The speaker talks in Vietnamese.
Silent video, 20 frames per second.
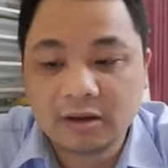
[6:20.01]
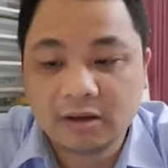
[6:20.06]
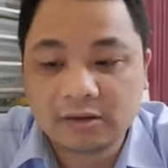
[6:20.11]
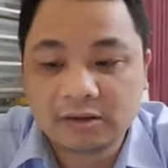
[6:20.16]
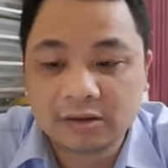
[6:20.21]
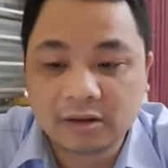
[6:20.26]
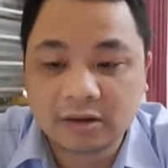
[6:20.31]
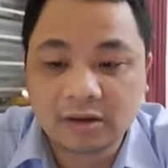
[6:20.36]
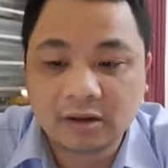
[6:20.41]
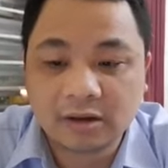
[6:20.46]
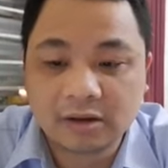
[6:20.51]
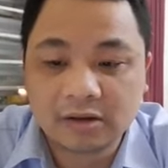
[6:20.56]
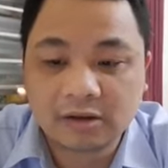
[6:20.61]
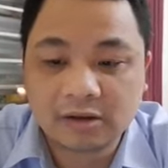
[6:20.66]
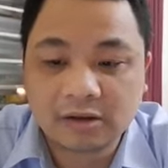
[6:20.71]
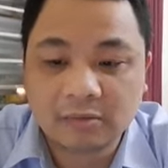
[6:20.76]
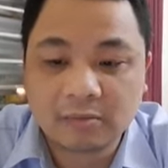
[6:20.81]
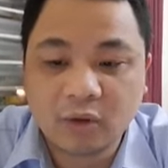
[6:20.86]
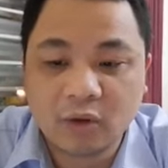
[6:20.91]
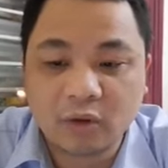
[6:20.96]
chương ờ,
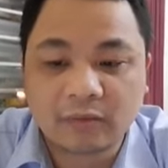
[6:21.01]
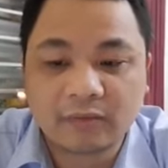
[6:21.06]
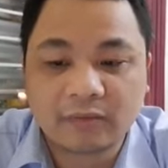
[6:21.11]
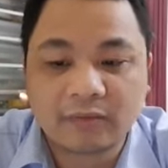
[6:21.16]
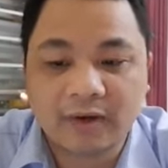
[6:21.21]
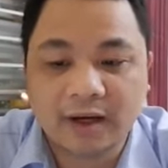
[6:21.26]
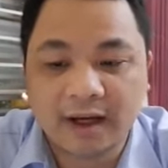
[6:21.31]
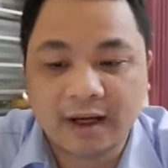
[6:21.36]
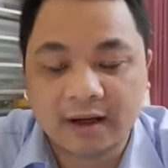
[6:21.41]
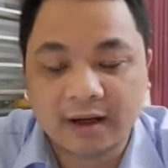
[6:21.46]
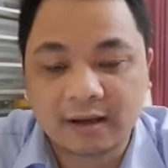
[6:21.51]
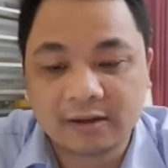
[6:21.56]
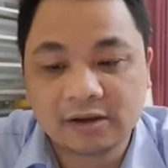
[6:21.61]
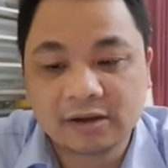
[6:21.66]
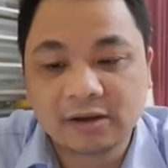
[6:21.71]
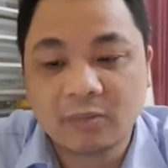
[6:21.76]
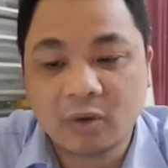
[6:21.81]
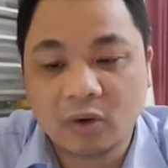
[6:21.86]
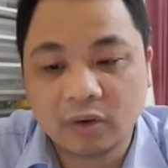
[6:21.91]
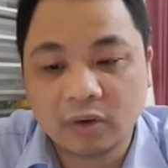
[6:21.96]
chương 1 và
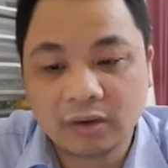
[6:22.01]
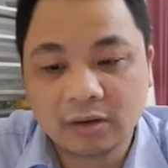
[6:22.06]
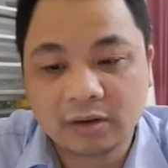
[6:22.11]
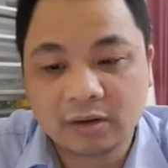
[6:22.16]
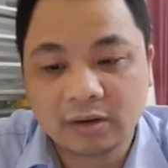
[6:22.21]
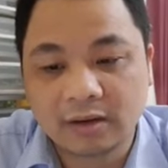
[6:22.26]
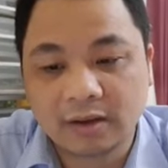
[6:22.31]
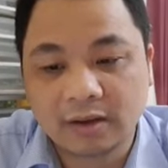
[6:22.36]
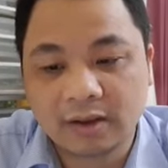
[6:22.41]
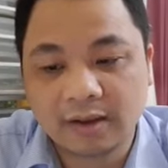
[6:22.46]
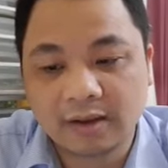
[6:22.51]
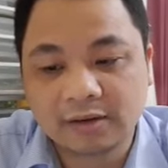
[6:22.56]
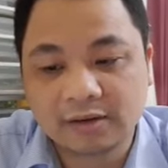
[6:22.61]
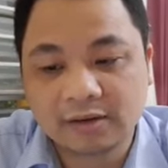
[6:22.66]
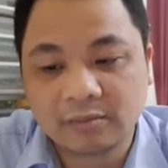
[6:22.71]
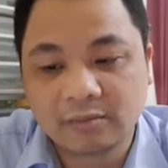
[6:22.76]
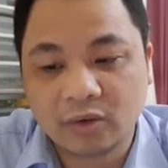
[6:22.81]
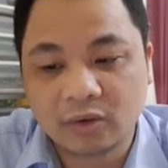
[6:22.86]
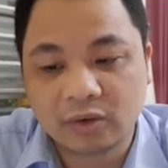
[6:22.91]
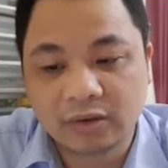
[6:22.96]
chương 4 Đấy,
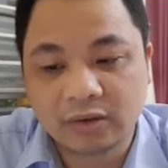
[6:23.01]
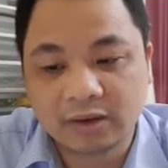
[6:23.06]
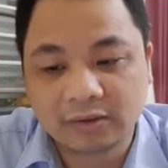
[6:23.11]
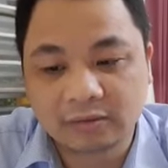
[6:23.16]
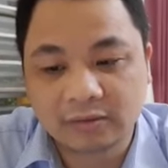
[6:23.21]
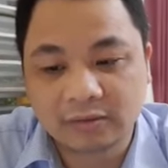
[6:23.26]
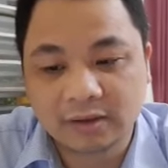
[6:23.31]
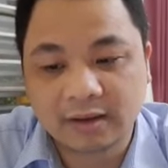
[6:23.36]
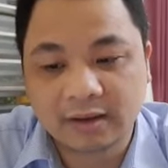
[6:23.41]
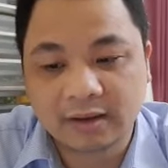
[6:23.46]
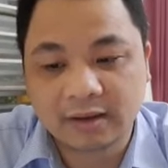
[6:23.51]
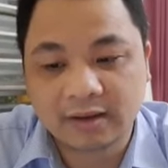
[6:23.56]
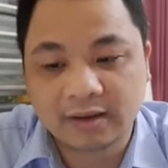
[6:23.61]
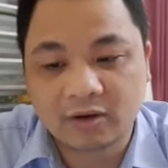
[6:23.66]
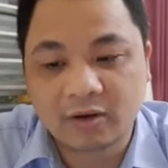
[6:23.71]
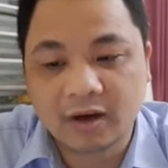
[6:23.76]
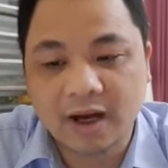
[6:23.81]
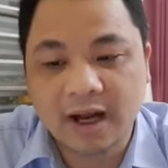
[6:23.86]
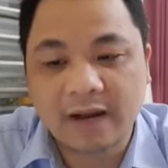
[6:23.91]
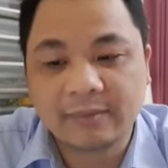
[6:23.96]
chương 1 thì chúng ta thấy là
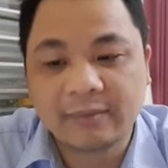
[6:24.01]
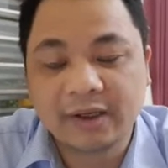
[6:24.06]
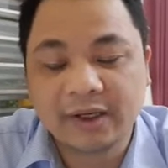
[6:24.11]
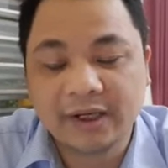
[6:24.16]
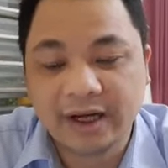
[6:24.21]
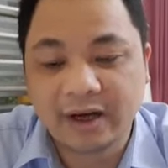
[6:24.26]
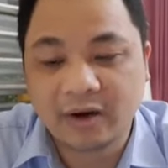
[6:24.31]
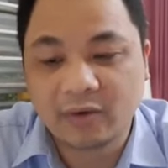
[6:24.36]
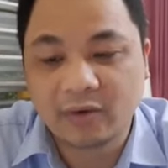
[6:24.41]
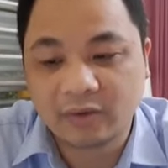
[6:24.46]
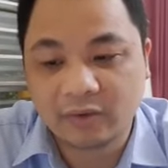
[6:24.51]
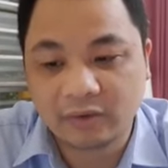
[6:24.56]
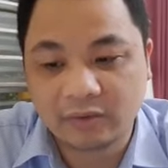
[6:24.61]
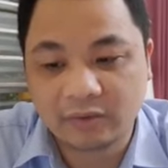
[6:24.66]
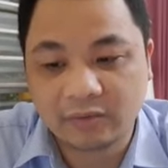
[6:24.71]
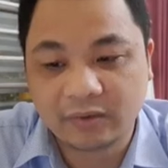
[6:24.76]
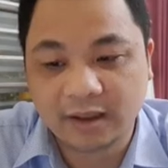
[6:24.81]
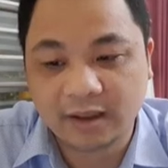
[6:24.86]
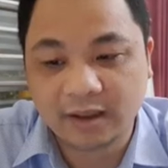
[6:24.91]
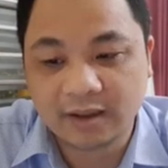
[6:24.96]
có 20 điều
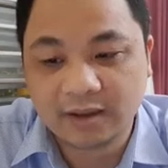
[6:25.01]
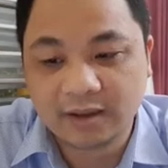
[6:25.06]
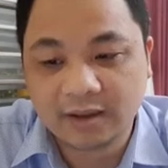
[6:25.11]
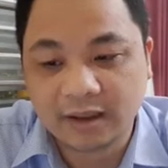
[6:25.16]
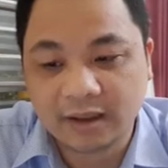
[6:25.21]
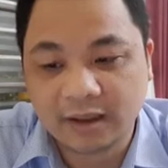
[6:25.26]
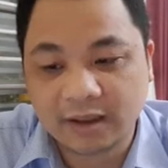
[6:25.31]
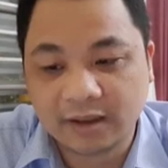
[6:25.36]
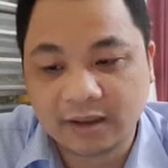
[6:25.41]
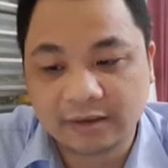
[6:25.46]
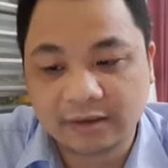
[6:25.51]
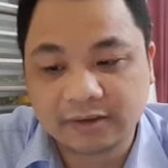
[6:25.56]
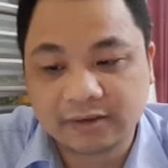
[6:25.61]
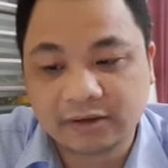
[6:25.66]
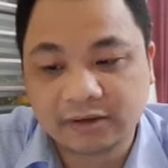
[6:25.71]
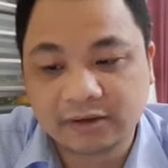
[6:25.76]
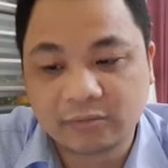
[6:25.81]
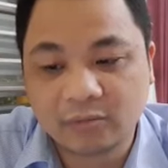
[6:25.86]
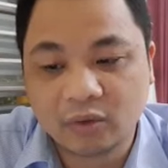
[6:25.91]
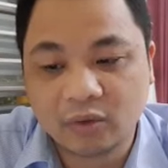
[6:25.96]
đúng không ạ Đấy,
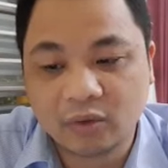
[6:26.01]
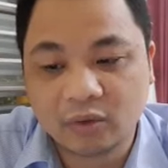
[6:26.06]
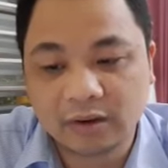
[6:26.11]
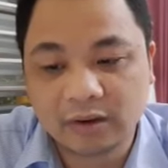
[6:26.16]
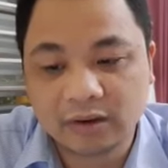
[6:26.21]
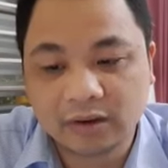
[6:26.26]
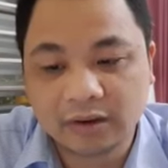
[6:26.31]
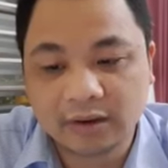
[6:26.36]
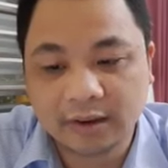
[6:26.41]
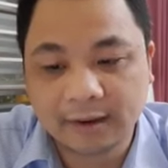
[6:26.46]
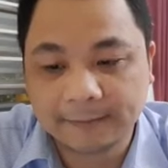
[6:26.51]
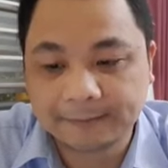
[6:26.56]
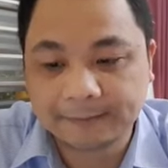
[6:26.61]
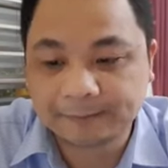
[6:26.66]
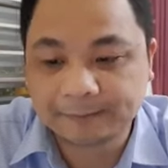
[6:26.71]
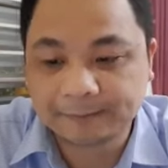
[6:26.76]
chương 4 thì ờ,